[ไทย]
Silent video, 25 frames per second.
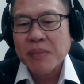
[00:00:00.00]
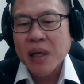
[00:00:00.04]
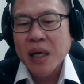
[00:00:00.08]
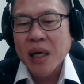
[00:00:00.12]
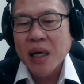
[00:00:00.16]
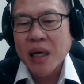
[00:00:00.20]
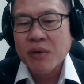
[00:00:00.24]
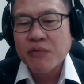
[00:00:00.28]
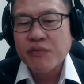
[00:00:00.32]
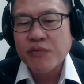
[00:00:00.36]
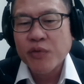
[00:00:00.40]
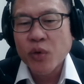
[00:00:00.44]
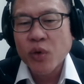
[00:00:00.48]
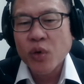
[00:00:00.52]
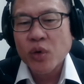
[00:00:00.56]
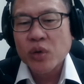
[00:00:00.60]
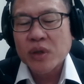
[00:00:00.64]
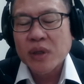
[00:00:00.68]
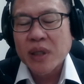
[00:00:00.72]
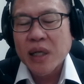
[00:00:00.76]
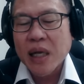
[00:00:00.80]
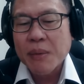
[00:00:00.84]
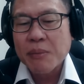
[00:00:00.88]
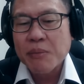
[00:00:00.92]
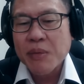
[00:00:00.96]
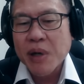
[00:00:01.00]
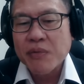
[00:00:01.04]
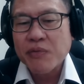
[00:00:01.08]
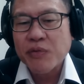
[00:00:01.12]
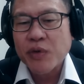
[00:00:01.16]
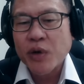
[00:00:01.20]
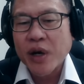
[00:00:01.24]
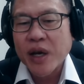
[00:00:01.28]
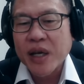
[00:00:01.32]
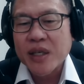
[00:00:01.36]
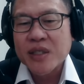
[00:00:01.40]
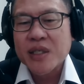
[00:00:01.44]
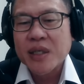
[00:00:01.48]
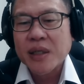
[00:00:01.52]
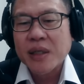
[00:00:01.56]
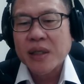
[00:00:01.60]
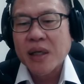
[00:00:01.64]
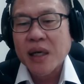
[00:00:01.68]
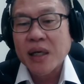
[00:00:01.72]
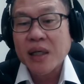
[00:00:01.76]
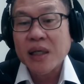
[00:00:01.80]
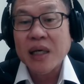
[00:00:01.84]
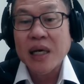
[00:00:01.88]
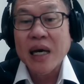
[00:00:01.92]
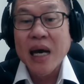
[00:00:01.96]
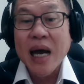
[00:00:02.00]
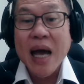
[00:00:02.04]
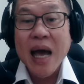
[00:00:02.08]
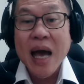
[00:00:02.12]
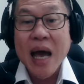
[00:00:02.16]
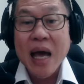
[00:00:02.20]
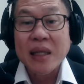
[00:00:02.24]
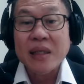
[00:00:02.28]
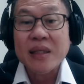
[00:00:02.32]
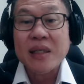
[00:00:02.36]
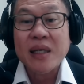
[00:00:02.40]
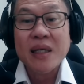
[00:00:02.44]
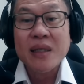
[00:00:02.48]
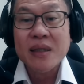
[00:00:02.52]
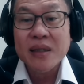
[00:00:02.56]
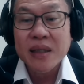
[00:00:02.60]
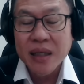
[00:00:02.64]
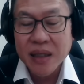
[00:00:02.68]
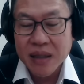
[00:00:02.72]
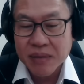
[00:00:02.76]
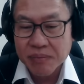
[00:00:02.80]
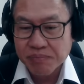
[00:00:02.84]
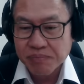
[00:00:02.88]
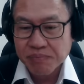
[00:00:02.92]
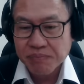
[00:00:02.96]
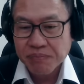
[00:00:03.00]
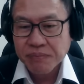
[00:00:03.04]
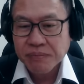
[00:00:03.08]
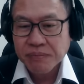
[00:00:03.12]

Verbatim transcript: บเอ่อฟู้ดและเบเวอเรจก็คืออาหารเครื่องดื่ม